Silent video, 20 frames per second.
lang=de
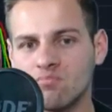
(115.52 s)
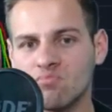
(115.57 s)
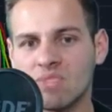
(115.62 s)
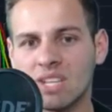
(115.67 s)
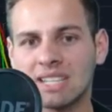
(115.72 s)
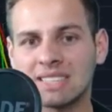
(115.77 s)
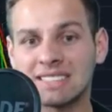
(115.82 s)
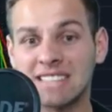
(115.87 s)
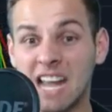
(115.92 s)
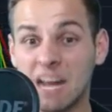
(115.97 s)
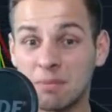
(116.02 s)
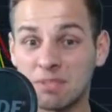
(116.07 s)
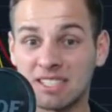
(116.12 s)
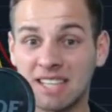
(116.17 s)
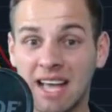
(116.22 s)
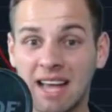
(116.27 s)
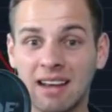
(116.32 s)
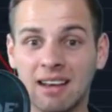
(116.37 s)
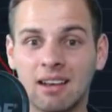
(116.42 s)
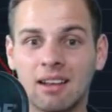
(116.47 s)
selbst
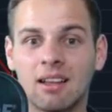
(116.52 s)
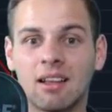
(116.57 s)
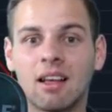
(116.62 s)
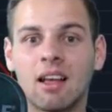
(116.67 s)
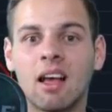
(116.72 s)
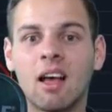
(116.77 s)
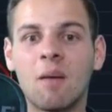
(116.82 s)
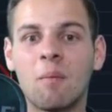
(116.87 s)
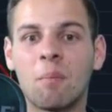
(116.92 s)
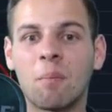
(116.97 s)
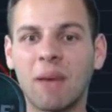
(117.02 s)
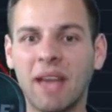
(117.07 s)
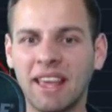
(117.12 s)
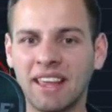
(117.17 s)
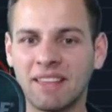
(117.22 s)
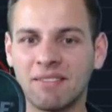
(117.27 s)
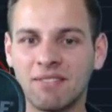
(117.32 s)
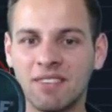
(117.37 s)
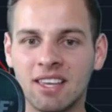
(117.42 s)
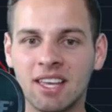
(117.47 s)
dann
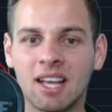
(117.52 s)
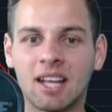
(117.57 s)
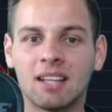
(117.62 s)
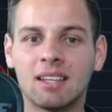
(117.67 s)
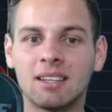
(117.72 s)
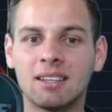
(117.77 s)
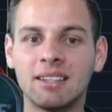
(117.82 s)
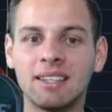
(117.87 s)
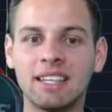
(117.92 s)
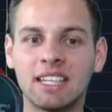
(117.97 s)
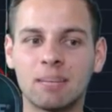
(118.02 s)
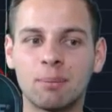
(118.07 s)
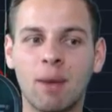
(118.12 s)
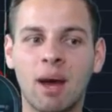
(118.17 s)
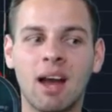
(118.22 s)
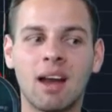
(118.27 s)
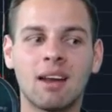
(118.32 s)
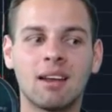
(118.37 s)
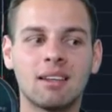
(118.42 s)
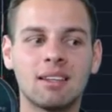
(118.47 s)
brechen wir nicht
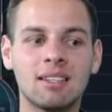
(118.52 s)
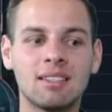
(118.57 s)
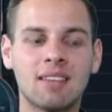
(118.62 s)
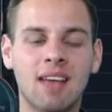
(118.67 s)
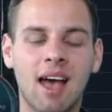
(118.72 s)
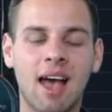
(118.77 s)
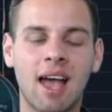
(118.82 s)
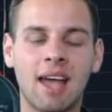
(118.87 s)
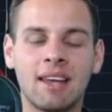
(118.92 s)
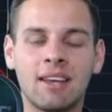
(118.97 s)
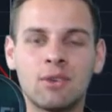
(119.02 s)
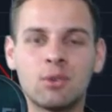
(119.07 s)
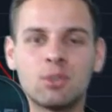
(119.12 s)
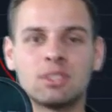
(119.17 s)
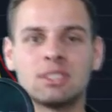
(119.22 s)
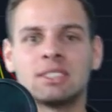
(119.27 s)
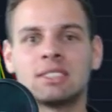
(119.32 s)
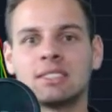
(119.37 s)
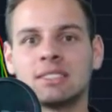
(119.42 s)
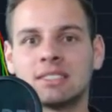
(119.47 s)
mal diese eine
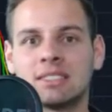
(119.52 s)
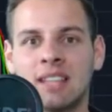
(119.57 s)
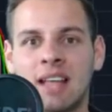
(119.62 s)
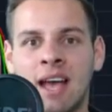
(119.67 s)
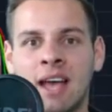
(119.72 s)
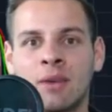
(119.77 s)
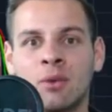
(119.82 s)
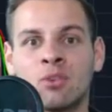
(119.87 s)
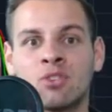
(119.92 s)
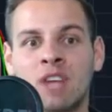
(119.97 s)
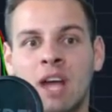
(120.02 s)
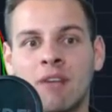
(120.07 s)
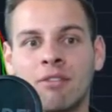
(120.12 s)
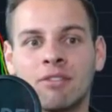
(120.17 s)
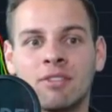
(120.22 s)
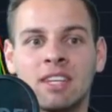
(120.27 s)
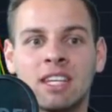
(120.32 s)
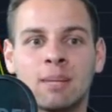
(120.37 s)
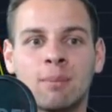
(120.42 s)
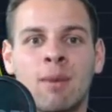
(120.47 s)
Resistance Line und schaffen
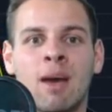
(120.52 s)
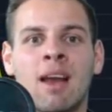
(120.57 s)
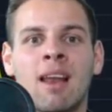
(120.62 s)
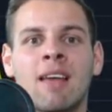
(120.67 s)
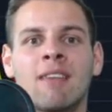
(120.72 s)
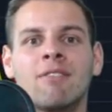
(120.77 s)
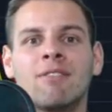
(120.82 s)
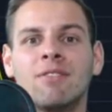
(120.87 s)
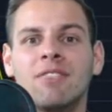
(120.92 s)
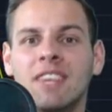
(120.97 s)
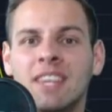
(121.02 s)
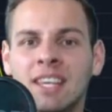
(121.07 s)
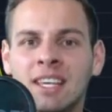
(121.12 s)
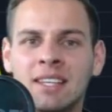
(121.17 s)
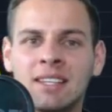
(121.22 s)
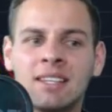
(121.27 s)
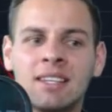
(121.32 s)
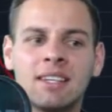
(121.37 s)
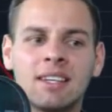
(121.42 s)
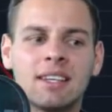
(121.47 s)
nicht mal ein
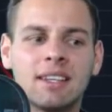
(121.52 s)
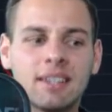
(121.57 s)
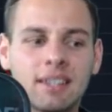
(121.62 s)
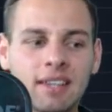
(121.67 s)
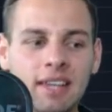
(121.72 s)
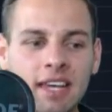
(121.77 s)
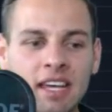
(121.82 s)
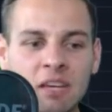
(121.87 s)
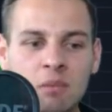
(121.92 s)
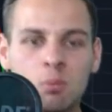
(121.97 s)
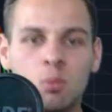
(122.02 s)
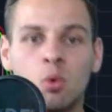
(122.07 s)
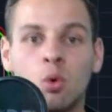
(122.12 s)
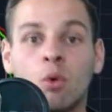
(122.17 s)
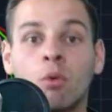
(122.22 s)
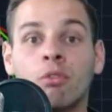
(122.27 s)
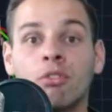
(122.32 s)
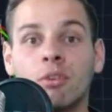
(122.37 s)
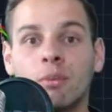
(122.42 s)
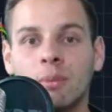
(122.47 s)
wenig
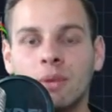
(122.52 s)
Gegenmove im